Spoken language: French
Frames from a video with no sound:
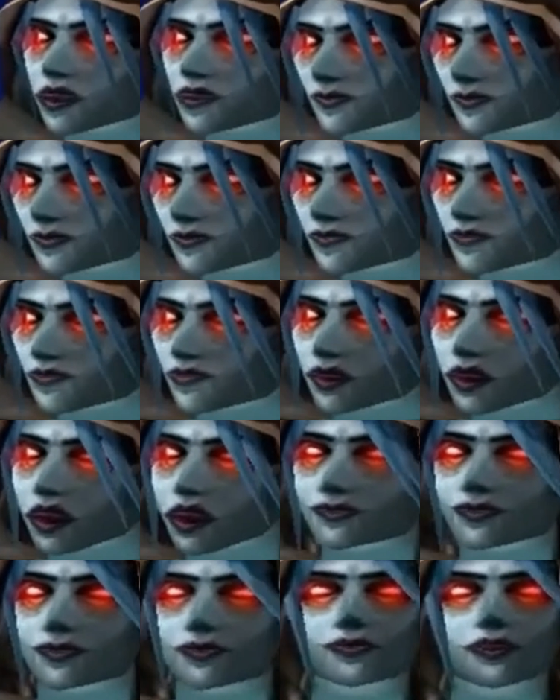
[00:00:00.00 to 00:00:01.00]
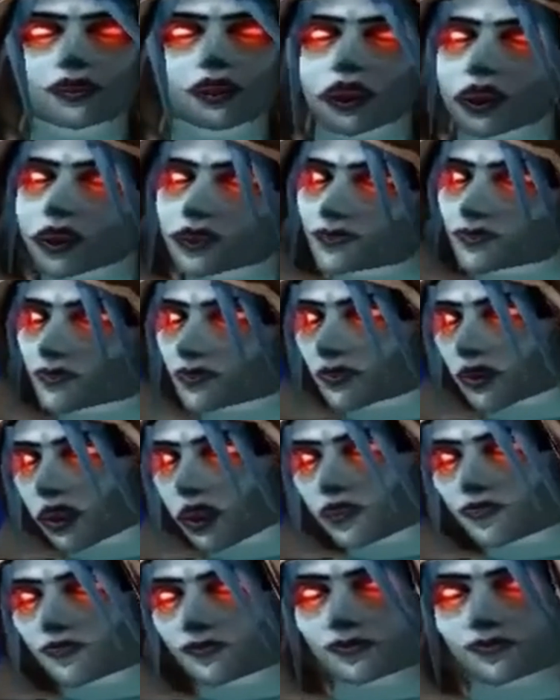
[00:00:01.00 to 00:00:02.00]
Varimatras,
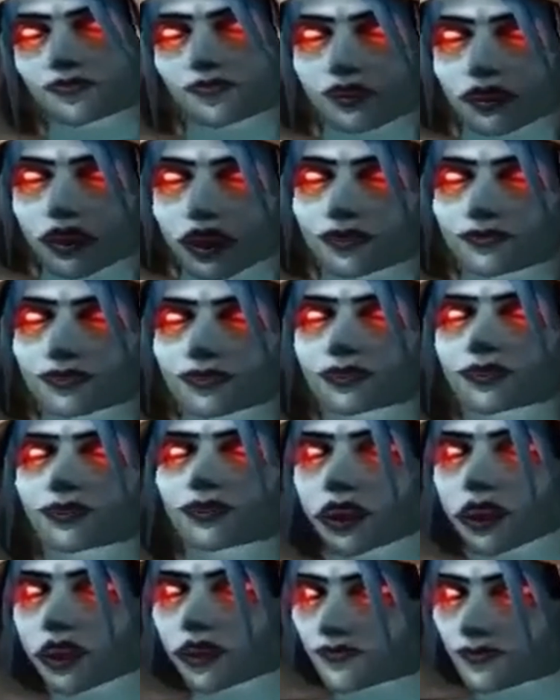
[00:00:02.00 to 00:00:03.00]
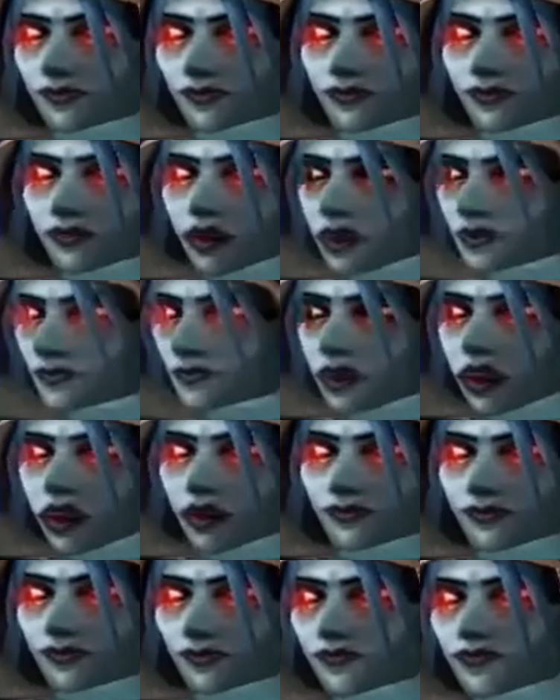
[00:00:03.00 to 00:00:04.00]
mon seul but était de voir mourir
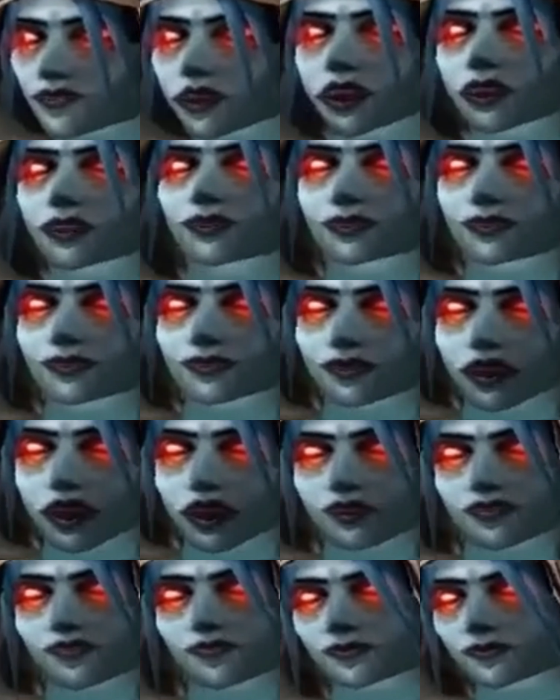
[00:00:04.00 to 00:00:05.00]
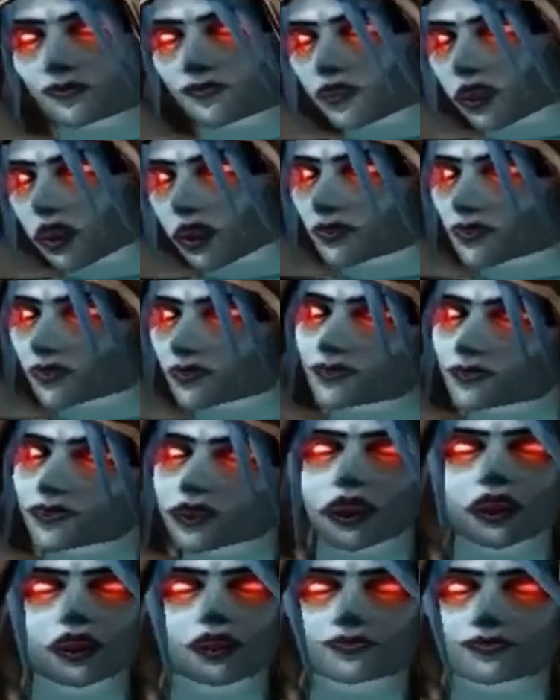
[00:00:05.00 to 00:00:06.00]
Arthas. Je n'ai pas le
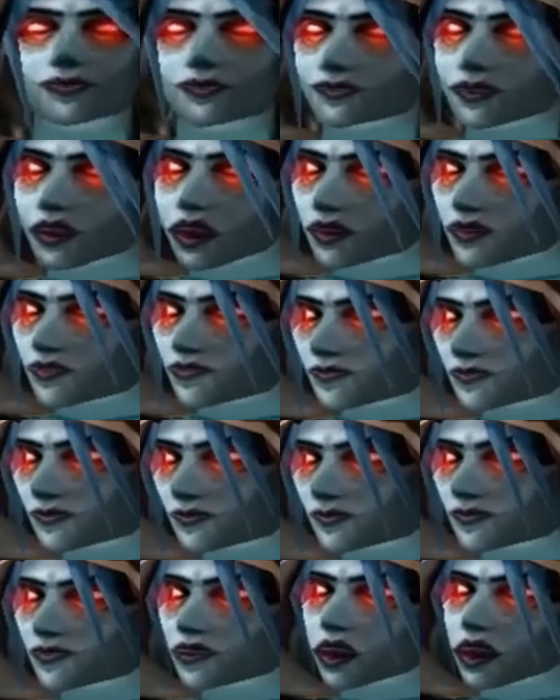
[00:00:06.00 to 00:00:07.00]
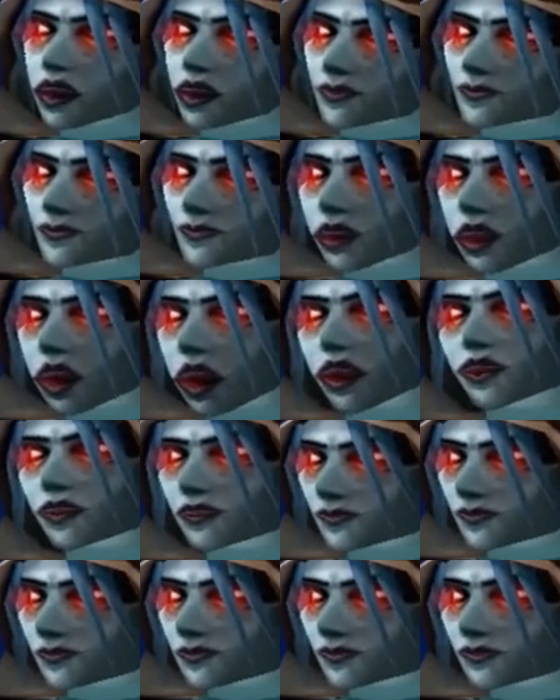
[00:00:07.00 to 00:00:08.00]
temps de participer à vos petites
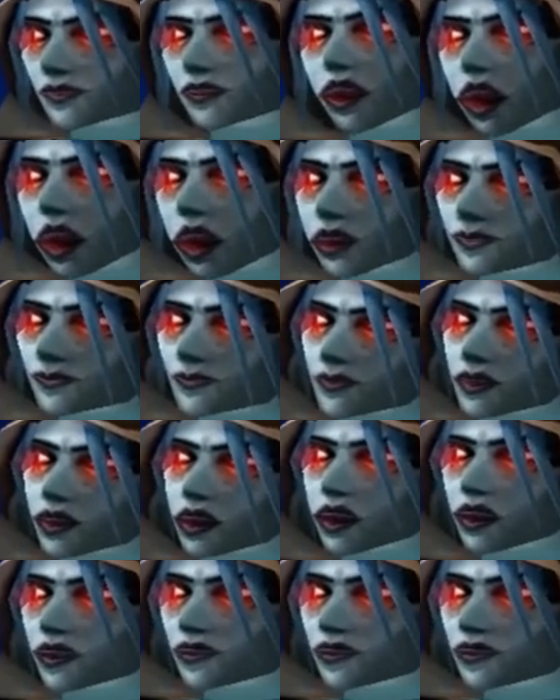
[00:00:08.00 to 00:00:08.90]
manigances politiques.